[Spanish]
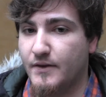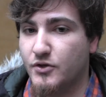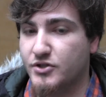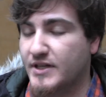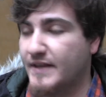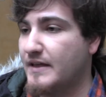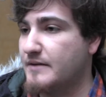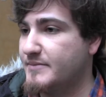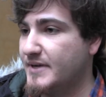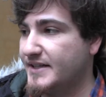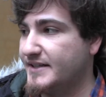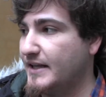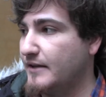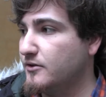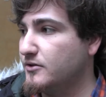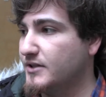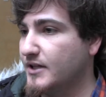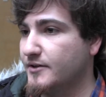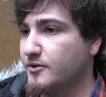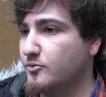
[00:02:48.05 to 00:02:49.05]
nos han
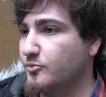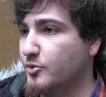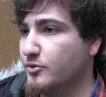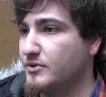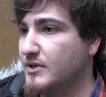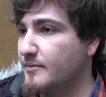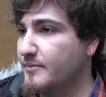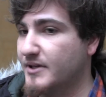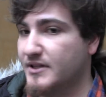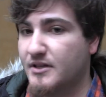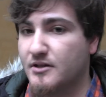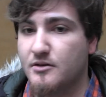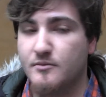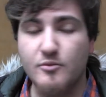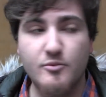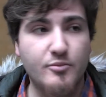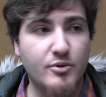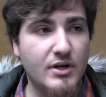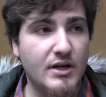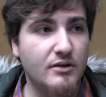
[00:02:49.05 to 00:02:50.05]
apartado tanto por una parte
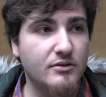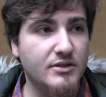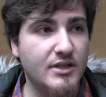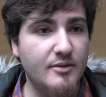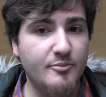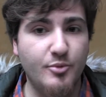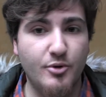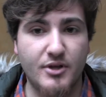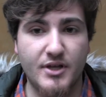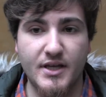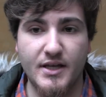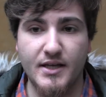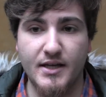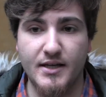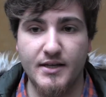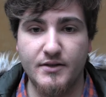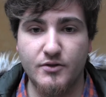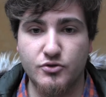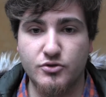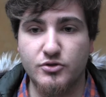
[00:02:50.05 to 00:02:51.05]
como por la otra
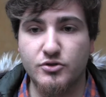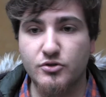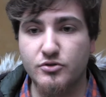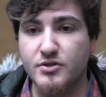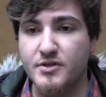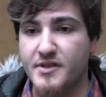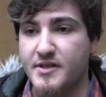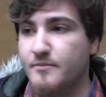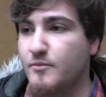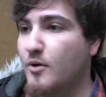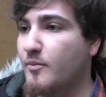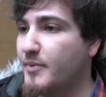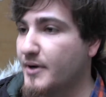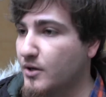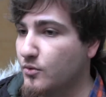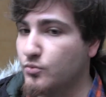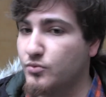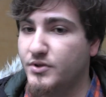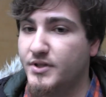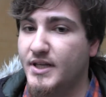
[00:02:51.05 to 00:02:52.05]
porque nosotros hicimos
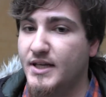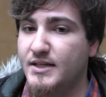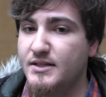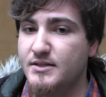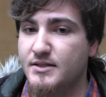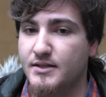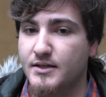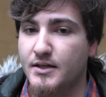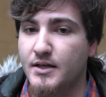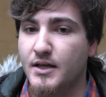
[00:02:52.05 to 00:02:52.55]
preguntas